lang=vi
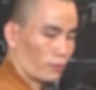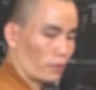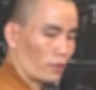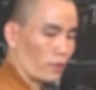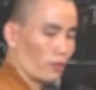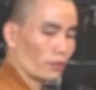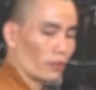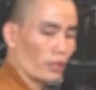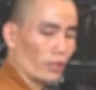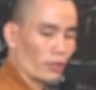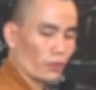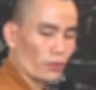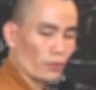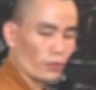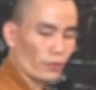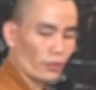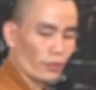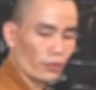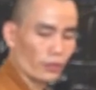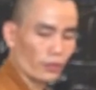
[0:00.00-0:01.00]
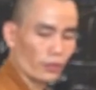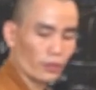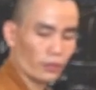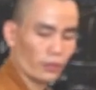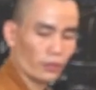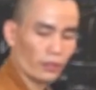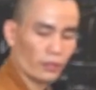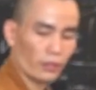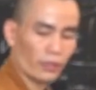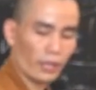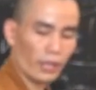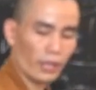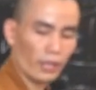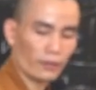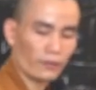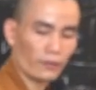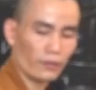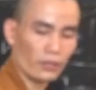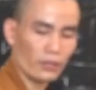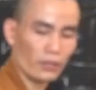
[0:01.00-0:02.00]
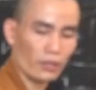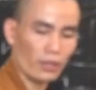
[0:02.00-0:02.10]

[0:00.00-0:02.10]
nó có thể nuôi dưỡng những thứ khác và